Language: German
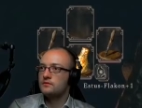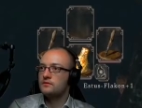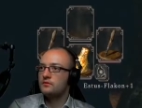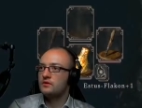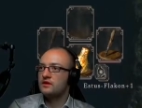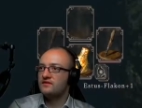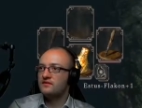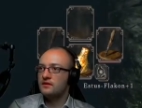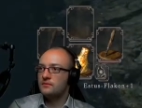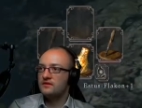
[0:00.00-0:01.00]
So, die
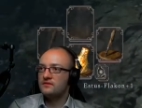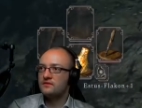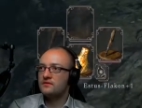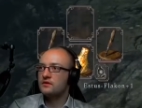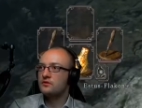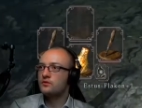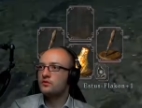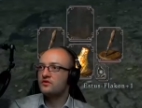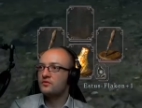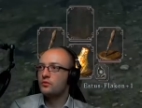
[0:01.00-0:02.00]
lassen dann meistens äh,
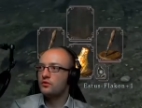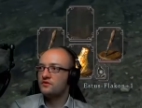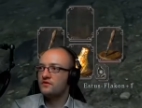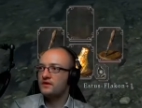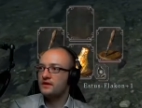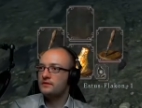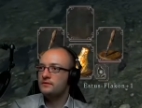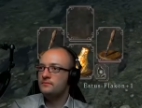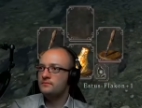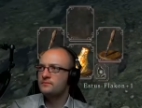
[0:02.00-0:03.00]
grünes Moos
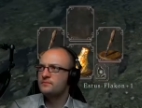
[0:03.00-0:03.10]
fallen.